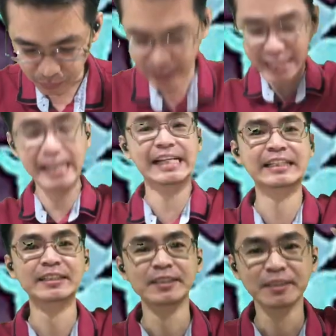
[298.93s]
Wih
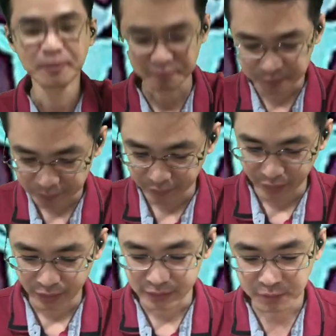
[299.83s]

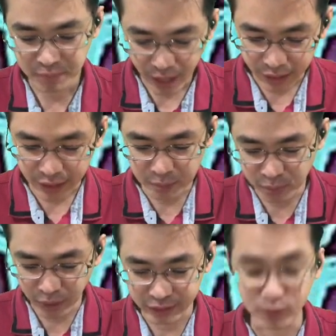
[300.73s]

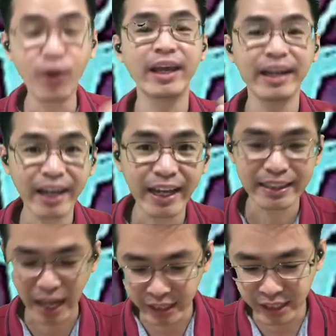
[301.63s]
9000 guys Gua kira kayak
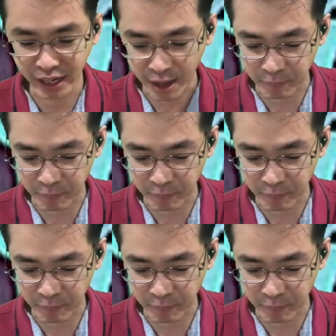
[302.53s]
tadi ya